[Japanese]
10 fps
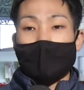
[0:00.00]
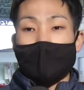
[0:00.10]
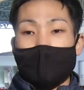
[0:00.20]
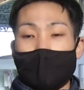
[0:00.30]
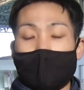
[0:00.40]

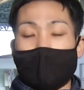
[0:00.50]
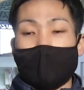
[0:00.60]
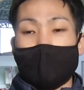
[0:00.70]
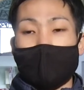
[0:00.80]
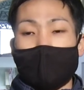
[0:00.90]
えー、っ
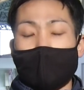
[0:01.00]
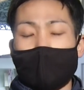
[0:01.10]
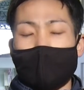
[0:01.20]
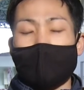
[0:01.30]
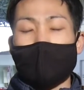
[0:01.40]
と
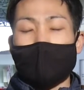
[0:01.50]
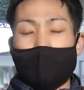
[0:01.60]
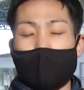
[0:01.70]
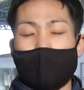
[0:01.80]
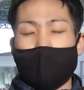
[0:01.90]
そうです
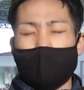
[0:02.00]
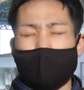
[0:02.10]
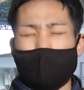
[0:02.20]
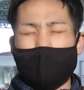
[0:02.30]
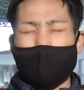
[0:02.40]
ねな
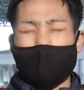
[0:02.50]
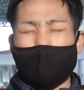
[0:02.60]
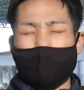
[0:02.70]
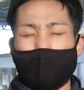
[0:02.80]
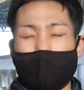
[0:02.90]
んか
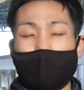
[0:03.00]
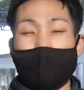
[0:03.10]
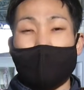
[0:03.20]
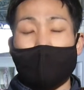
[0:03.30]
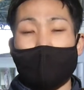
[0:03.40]
一節
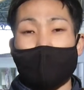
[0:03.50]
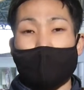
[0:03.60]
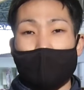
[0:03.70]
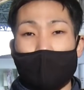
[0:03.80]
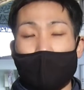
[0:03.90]
間通し
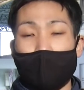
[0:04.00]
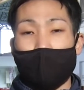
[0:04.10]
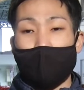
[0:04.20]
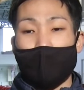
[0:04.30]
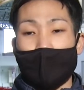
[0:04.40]
て
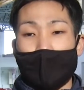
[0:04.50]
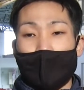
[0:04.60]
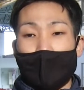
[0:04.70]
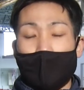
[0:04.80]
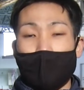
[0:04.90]

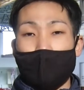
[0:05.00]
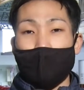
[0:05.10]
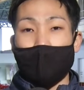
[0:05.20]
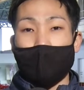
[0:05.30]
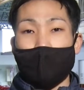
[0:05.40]
あんま
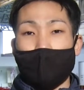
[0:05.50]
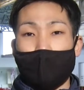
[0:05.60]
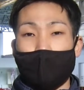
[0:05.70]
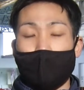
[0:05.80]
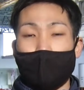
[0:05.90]
り
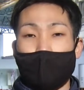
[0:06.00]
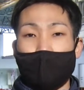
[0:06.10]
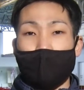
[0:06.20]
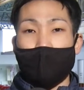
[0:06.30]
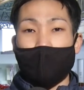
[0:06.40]
こう調整
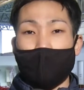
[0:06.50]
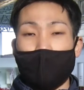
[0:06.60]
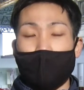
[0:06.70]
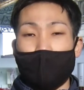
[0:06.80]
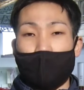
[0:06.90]
がしっくり
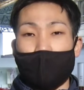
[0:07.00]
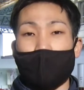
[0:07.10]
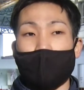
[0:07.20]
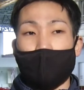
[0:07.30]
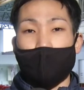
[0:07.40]
こなかったんです
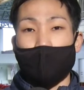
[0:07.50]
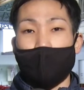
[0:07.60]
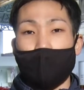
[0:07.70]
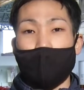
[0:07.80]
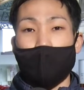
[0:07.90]
けど、ま
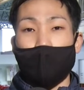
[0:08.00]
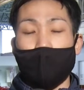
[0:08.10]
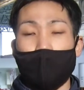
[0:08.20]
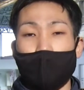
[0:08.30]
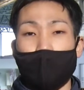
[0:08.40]
あ、
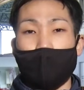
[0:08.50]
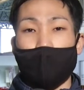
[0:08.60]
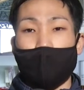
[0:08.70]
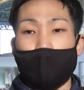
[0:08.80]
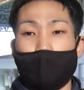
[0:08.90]
今
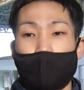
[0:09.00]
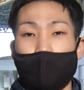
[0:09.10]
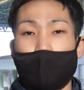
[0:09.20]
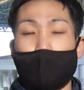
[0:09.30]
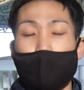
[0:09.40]
日の
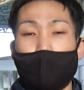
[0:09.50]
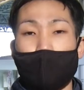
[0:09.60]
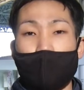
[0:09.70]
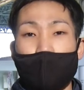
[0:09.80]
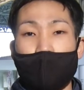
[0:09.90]
方向性
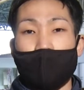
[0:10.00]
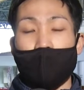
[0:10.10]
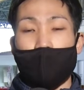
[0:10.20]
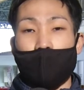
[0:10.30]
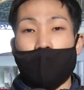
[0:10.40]
で叩け
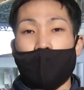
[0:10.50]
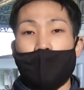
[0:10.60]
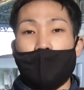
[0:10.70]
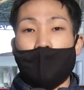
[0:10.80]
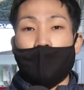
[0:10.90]
ば
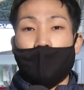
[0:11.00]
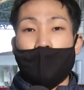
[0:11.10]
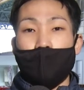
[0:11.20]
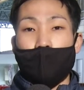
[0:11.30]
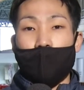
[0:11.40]
いい
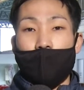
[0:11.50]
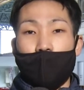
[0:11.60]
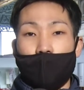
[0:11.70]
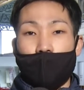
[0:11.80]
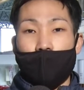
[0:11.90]
のかなっ
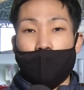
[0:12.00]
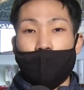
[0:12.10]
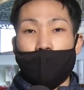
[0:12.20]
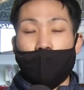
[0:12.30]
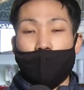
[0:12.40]
て感じ
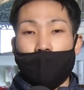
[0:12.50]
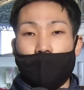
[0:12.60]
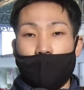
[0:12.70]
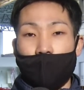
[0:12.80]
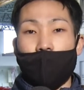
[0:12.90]
が
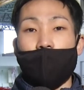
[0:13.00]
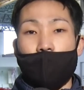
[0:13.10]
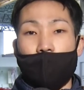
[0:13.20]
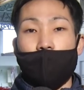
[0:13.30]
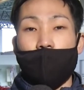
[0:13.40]
したんで、
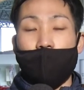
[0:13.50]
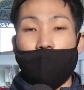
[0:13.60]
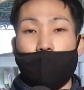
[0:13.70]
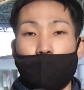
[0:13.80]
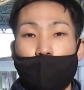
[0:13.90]
はい、明日
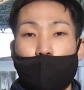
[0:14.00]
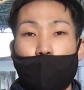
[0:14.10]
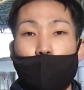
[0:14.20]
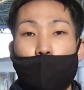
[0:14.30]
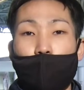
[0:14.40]
もちょっとこの
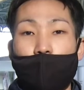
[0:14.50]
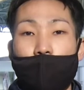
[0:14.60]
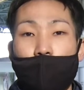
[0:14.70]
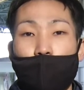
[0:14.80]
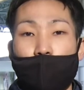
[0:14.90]
方向性でい
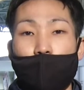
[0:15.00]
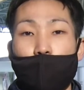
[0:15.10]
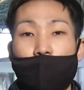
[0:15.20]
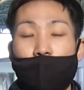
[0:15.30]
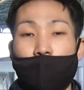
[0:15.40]
こうと思いま
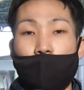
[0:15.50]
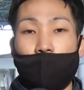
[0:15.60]
す。